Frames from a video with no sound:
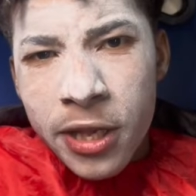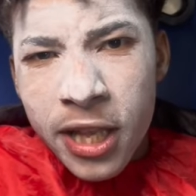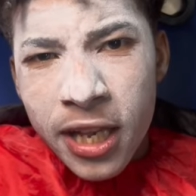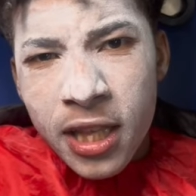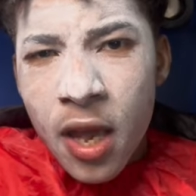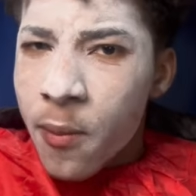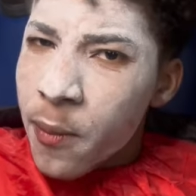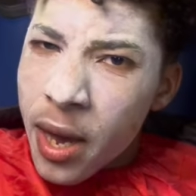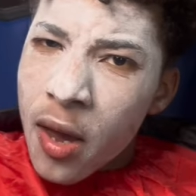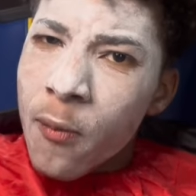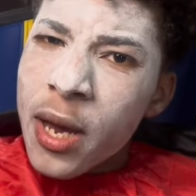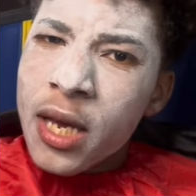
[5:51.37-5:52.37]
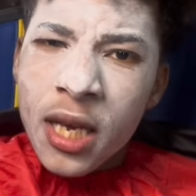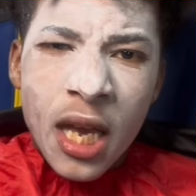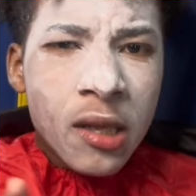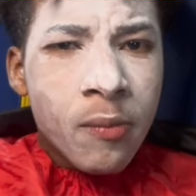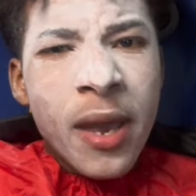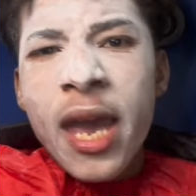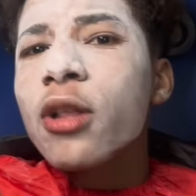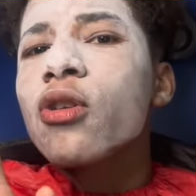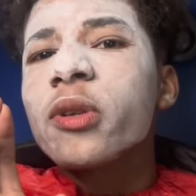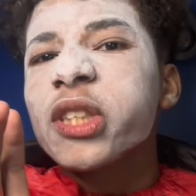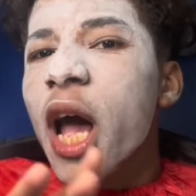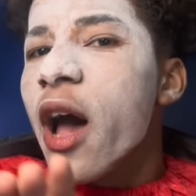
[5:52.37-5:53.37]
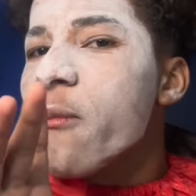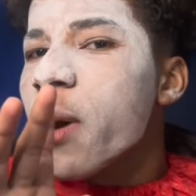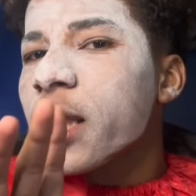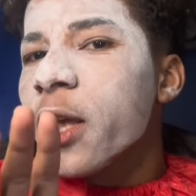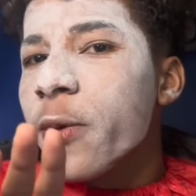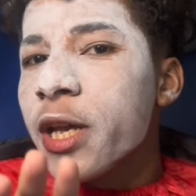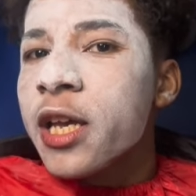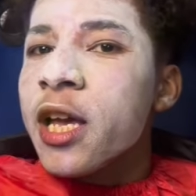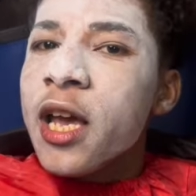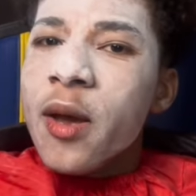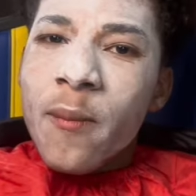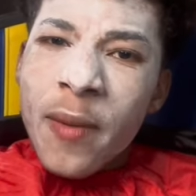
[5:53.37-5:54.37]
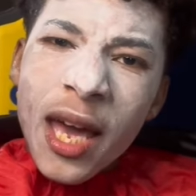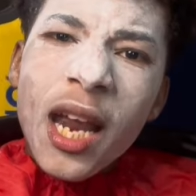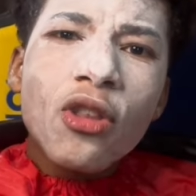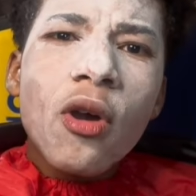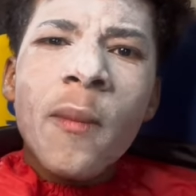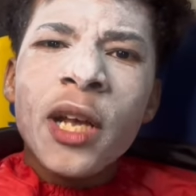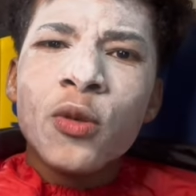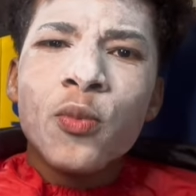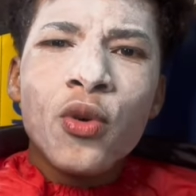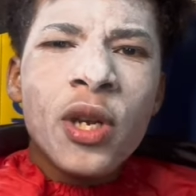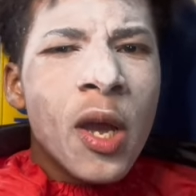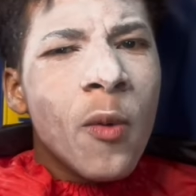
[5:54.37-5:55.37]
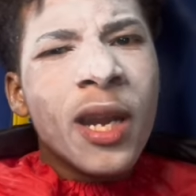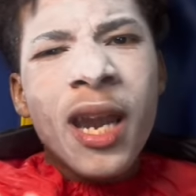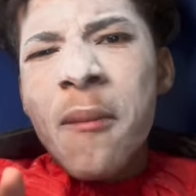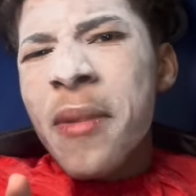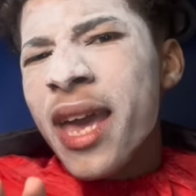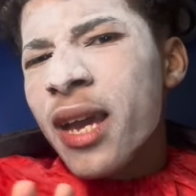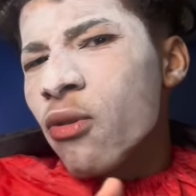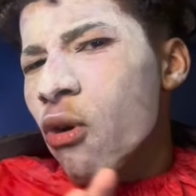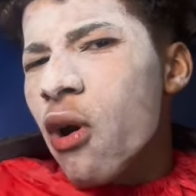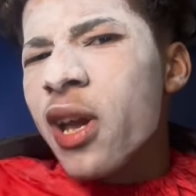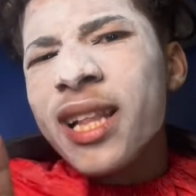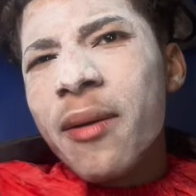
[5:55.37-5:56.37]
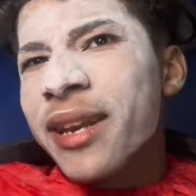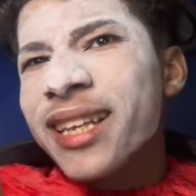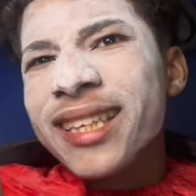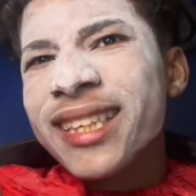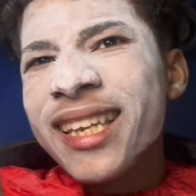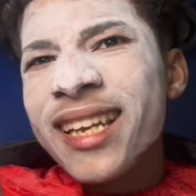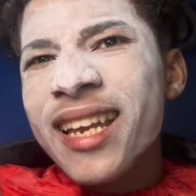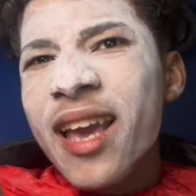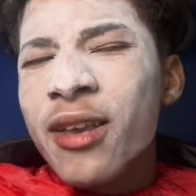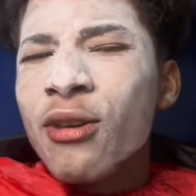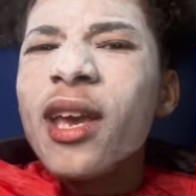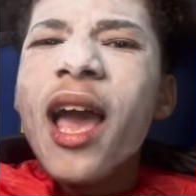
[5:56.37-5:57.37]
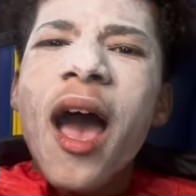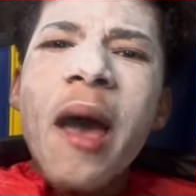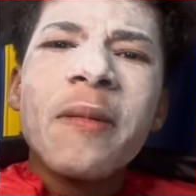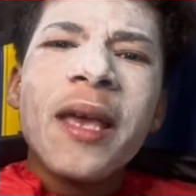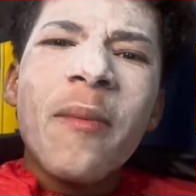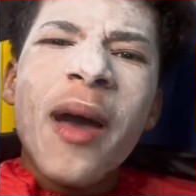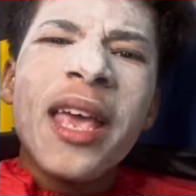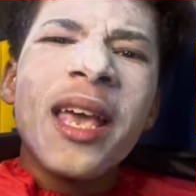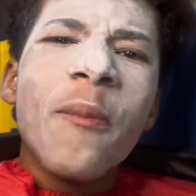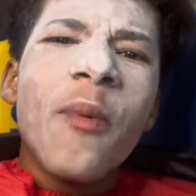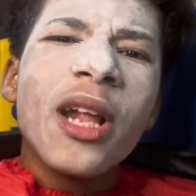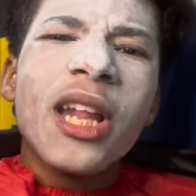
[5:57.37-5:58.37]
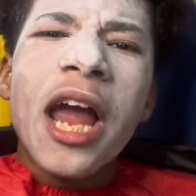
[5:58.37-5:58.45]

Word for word: भी देखते हैं मैं भाई गेस मैं तो साफ बात है भाई मेरा तो मजबूरी है वरना मैं कोई जबरदस्ती नहीं है क्योंकि आपके भाई के पास